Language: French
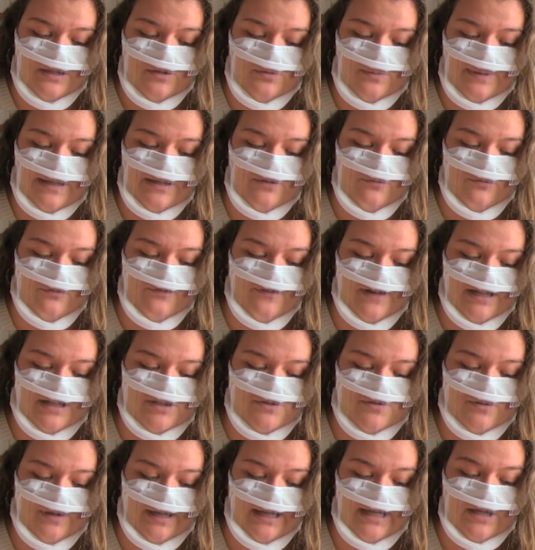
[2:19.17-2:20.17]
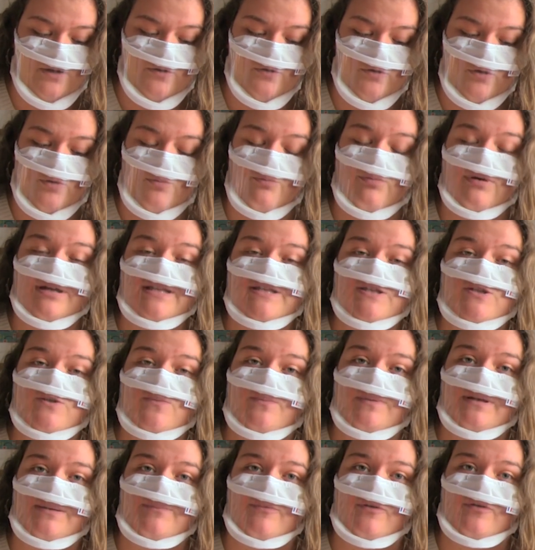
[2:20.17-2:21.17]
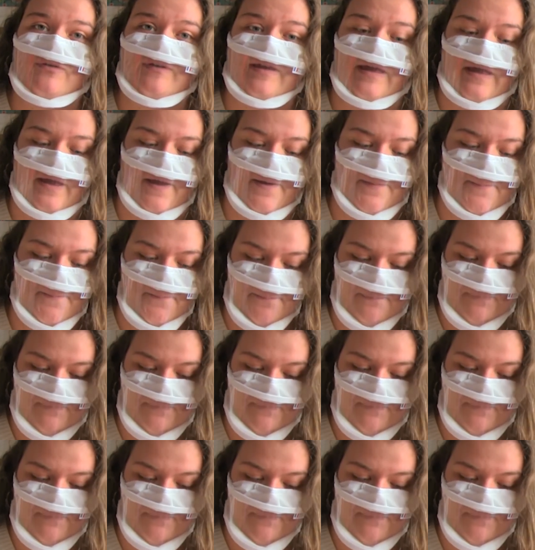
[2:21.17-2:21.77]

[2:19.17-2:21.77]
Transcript: lui est donc facturée une boîte supplémentaire.